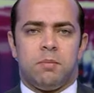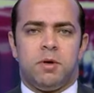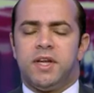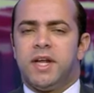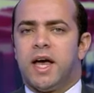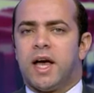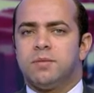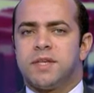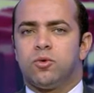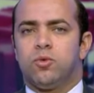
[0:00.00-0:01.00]
من بينها
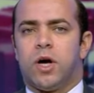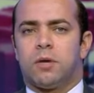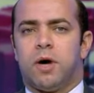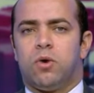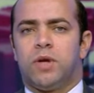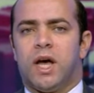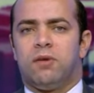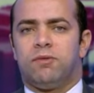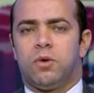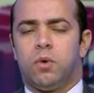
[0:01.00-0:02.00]

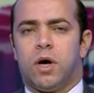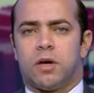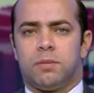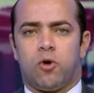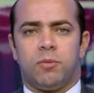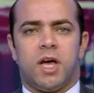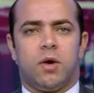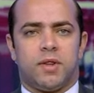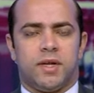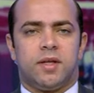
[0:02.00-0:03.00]

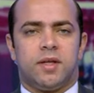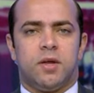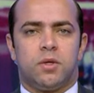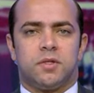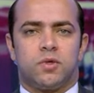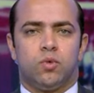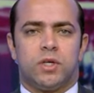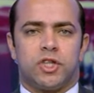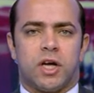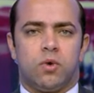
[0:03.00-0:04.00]

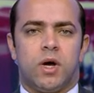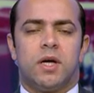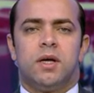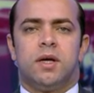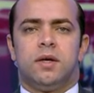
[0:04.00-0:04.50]
45492 شكوى